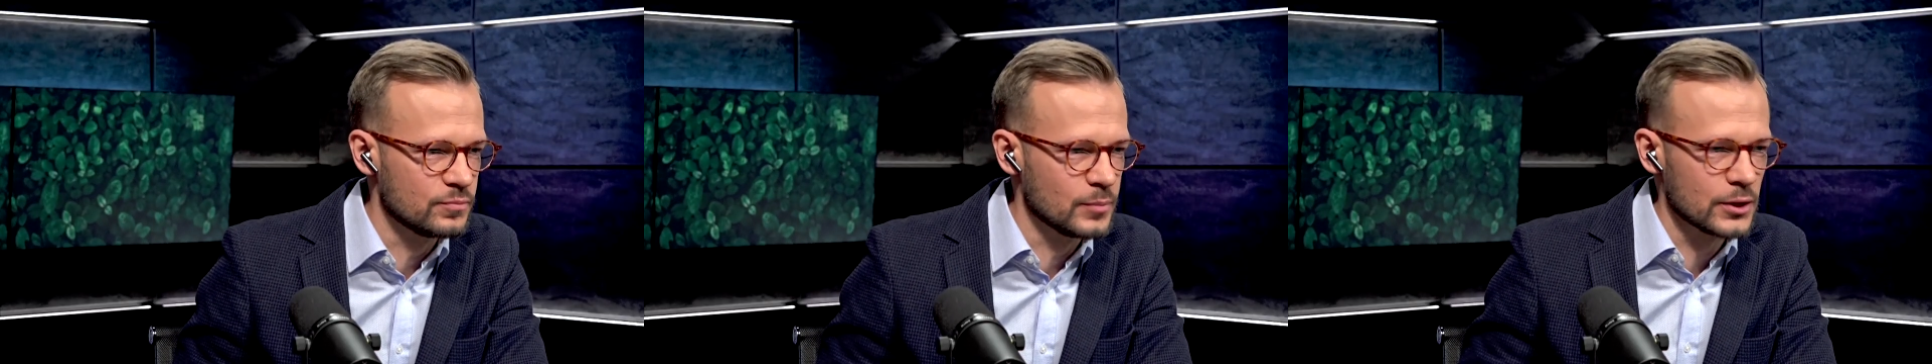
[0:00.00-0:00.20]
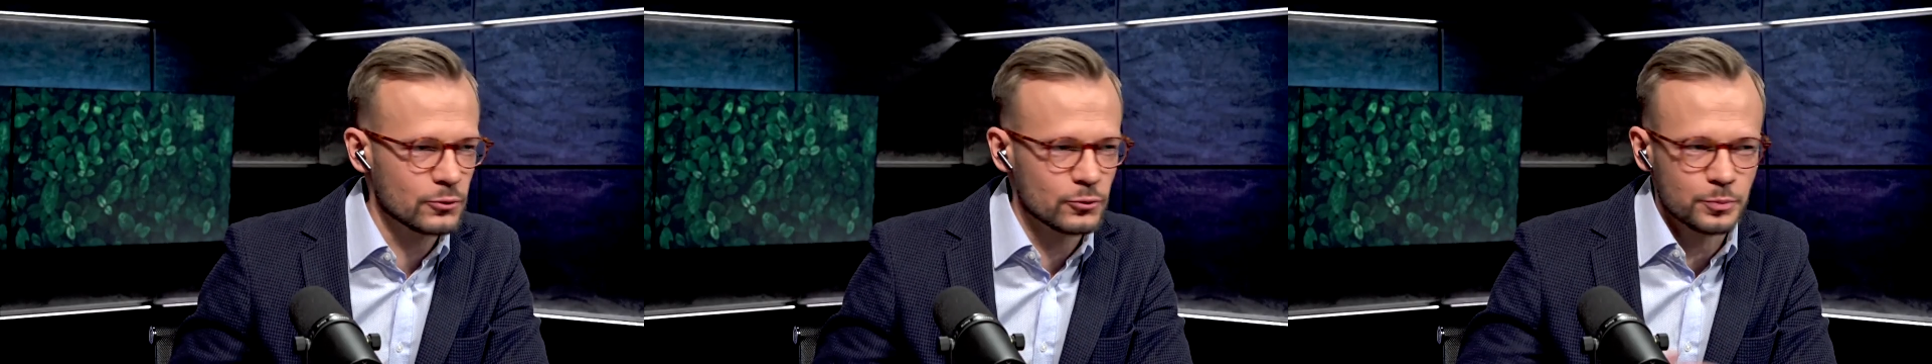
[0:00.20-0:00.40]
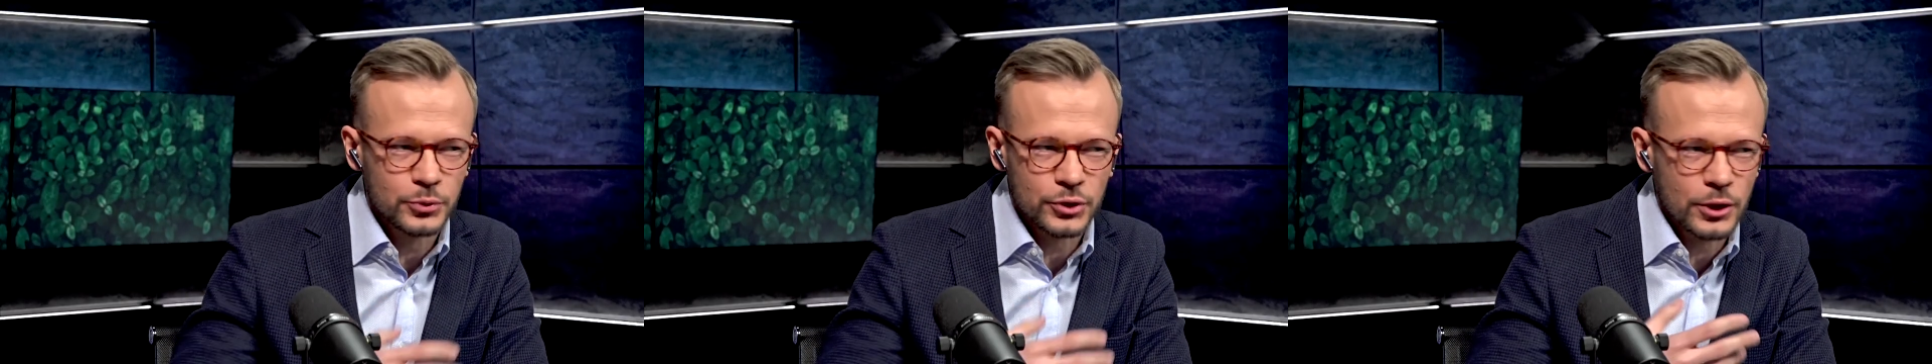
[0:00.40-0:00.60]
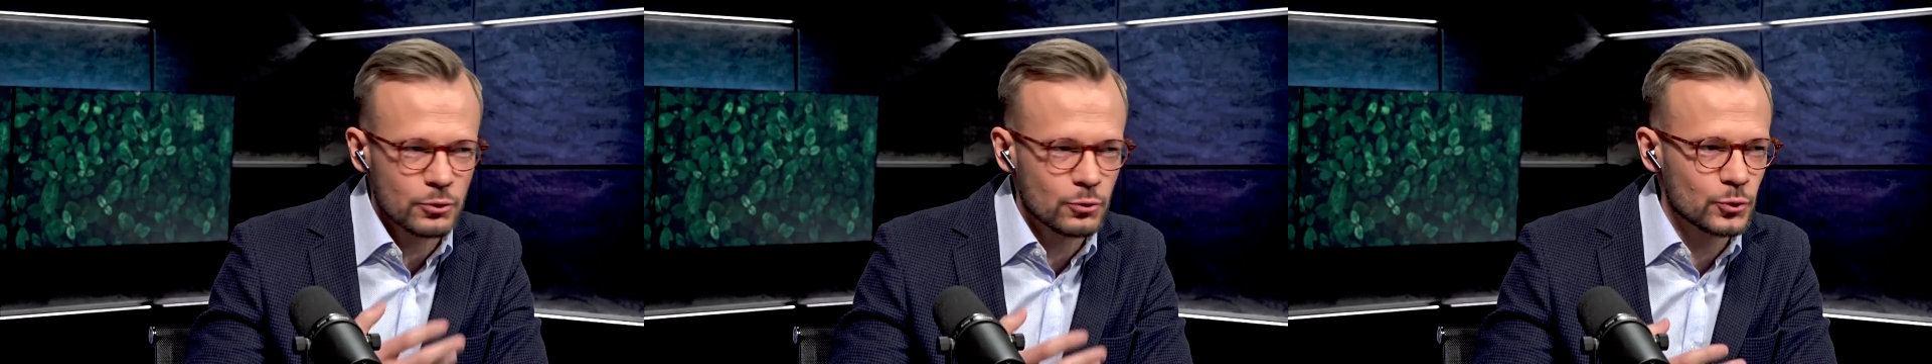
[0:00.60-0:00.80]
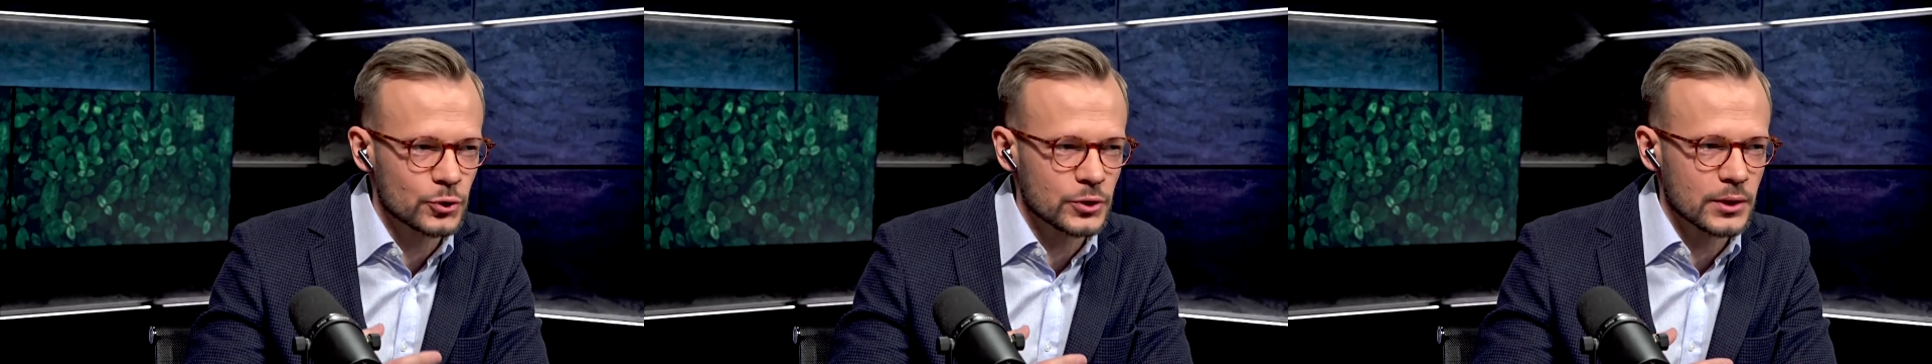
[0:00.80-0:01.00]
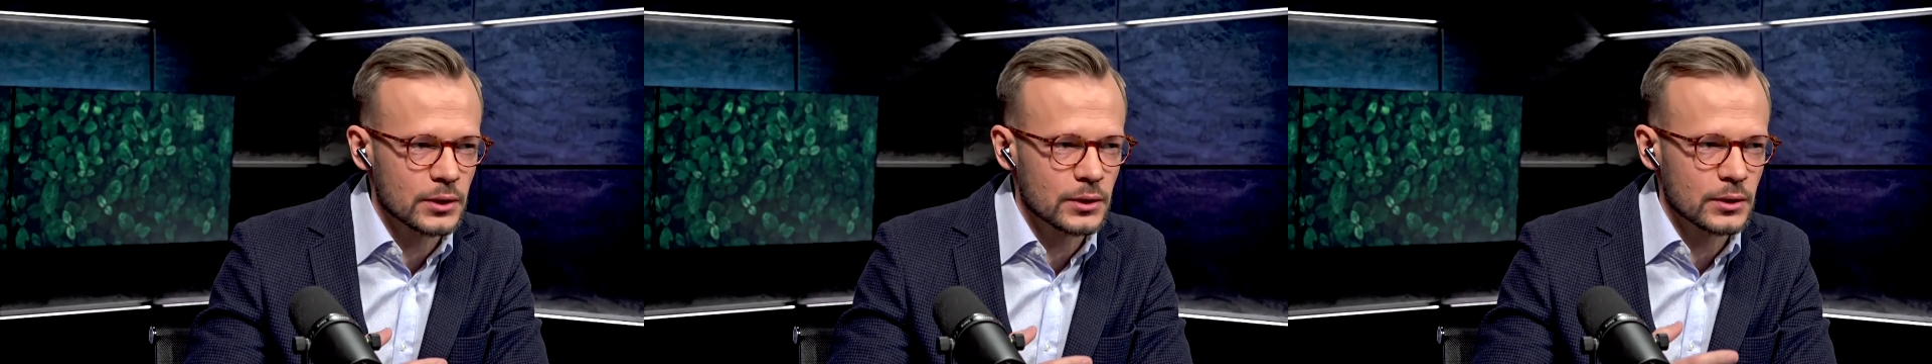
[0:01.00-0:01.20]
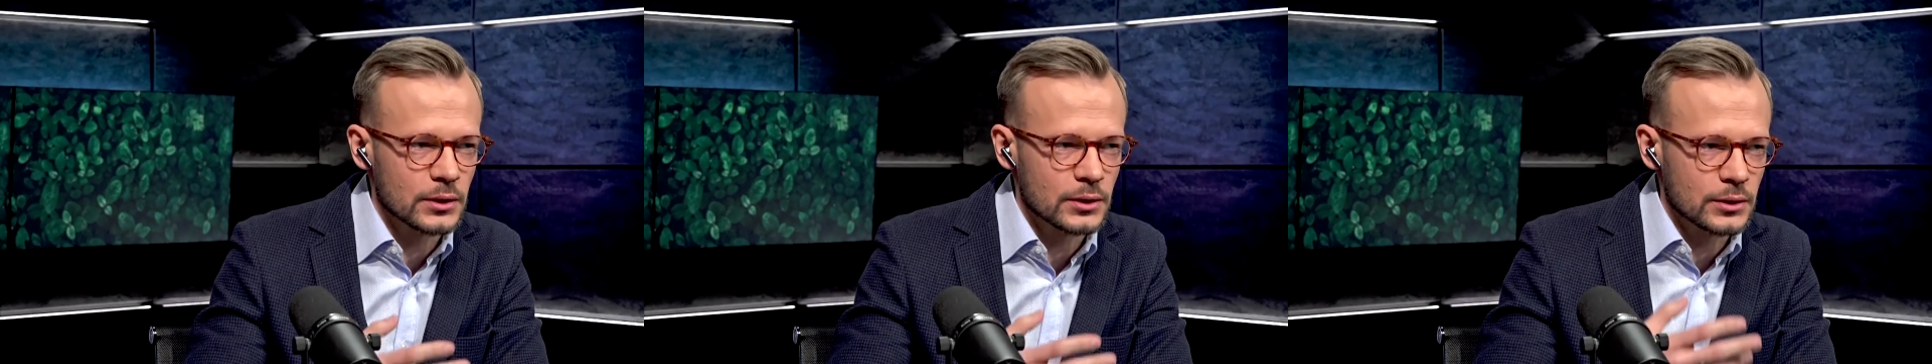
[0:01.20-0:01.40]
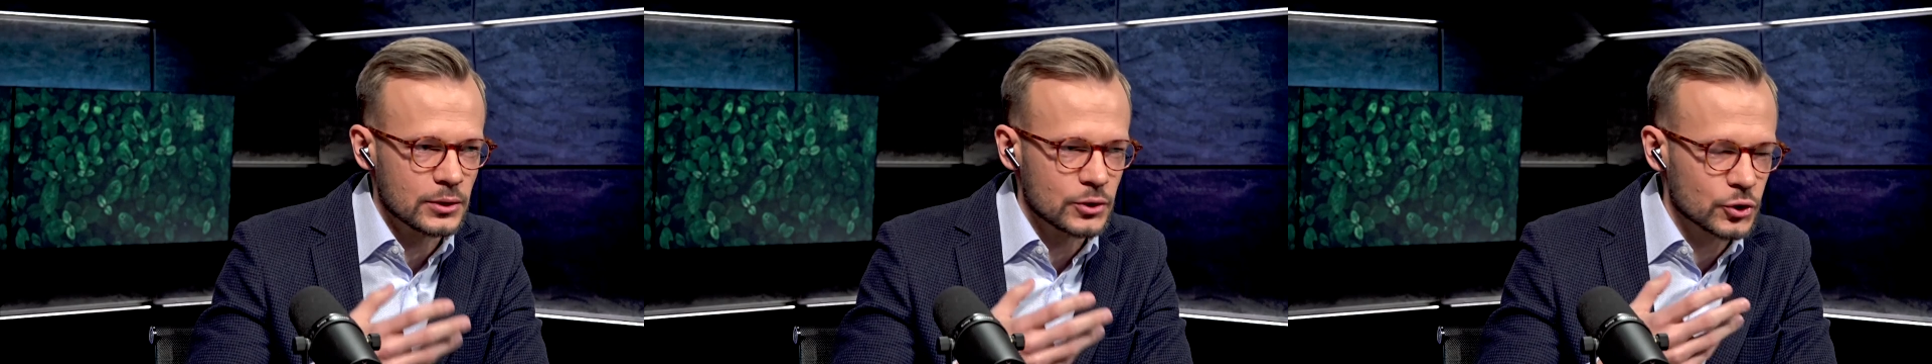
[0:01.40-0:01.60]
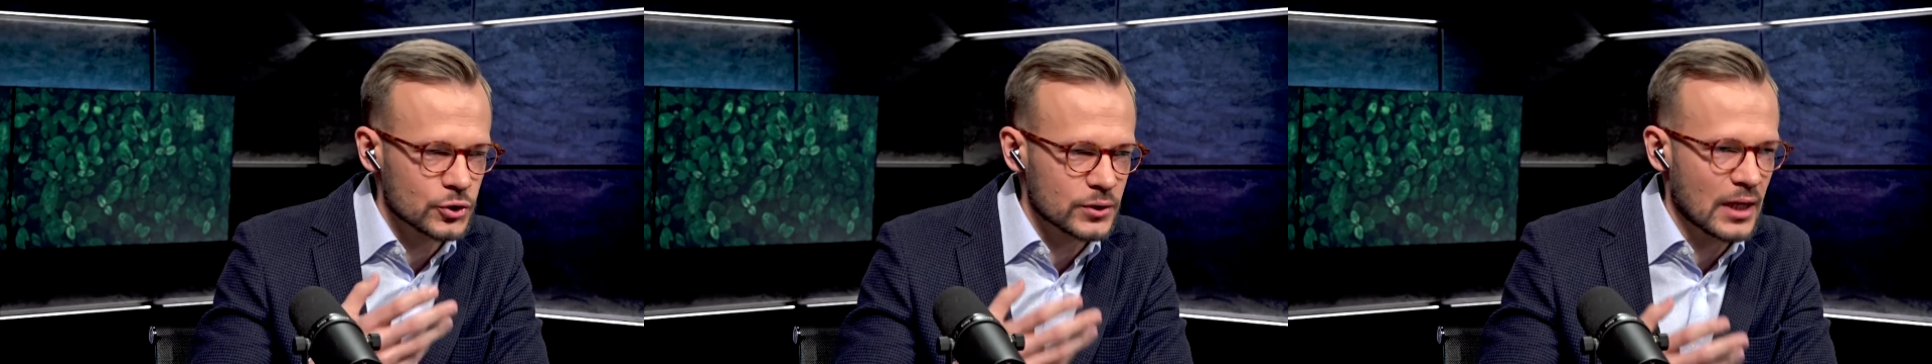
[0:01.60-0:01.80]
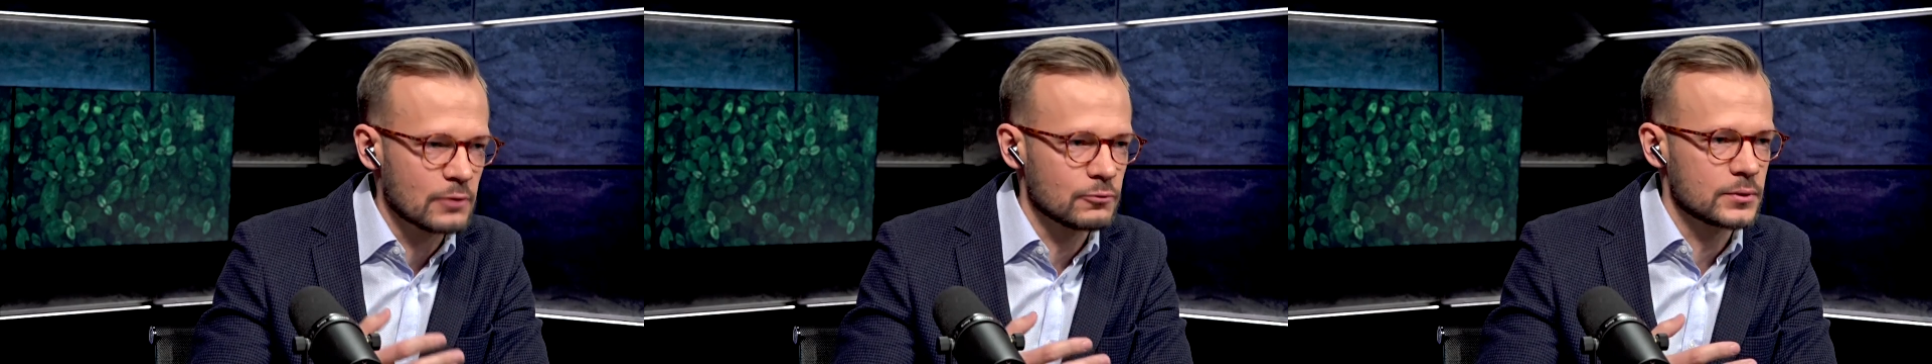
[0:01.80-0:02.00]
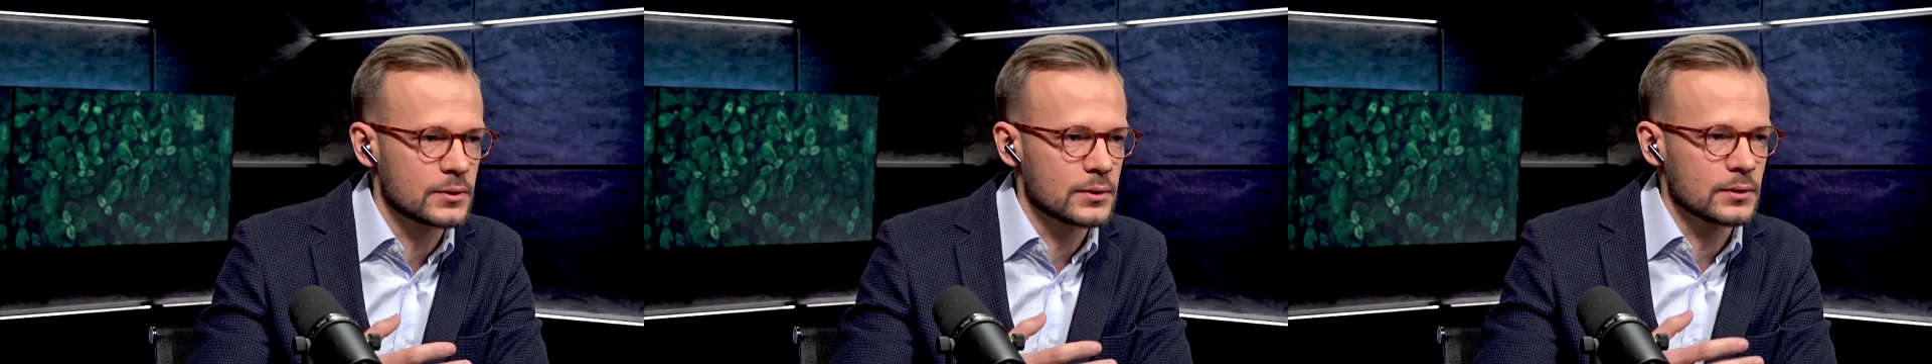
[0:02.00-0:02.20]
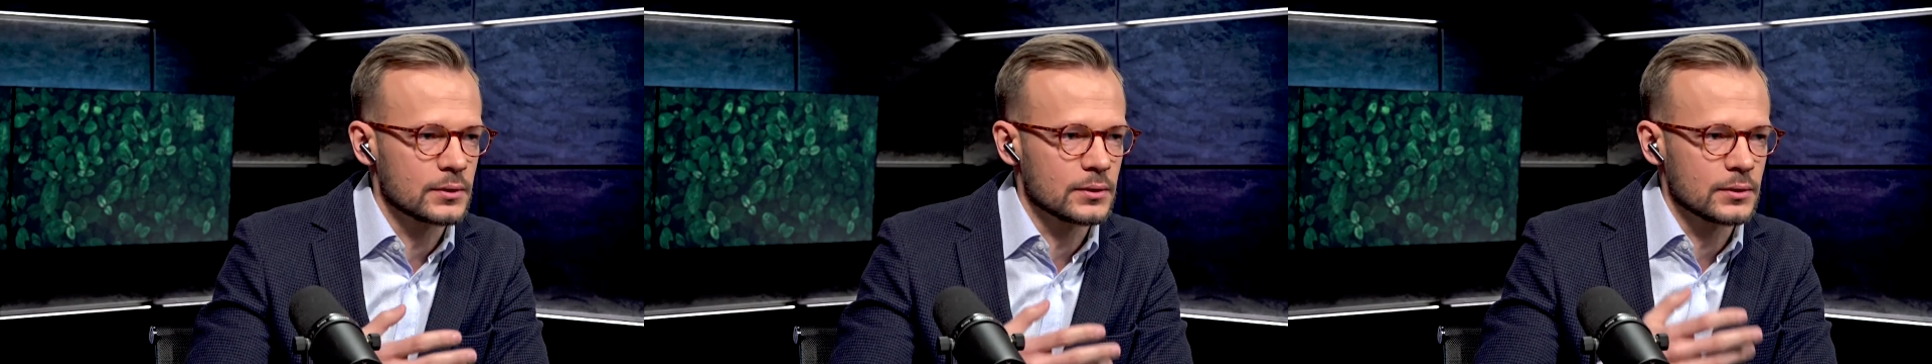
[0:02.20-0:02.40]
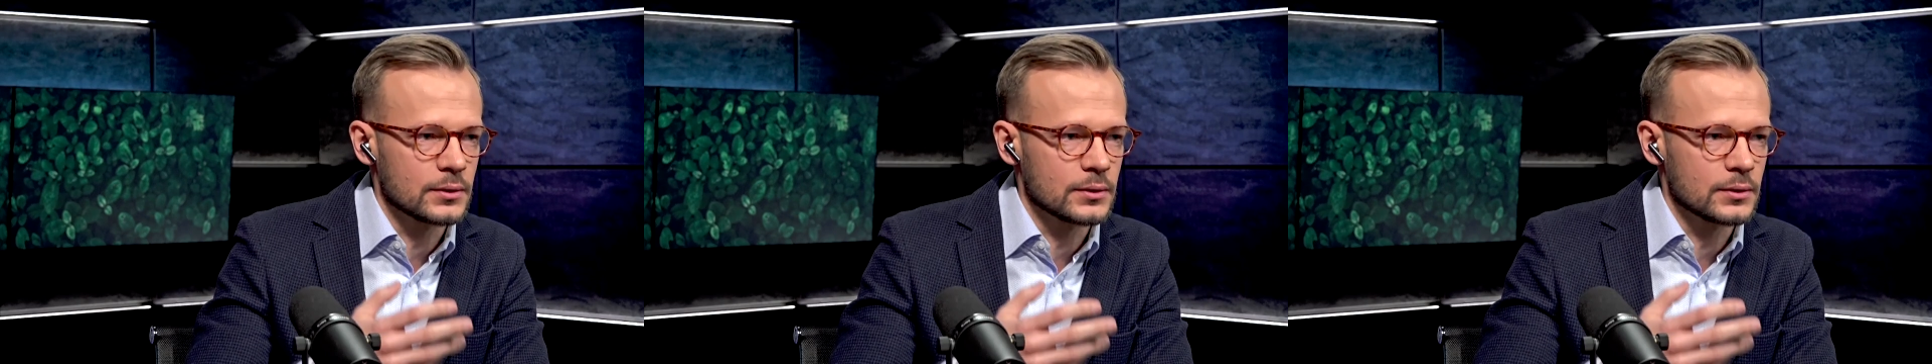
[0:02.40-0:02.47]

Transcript: mają przeróżne kształty,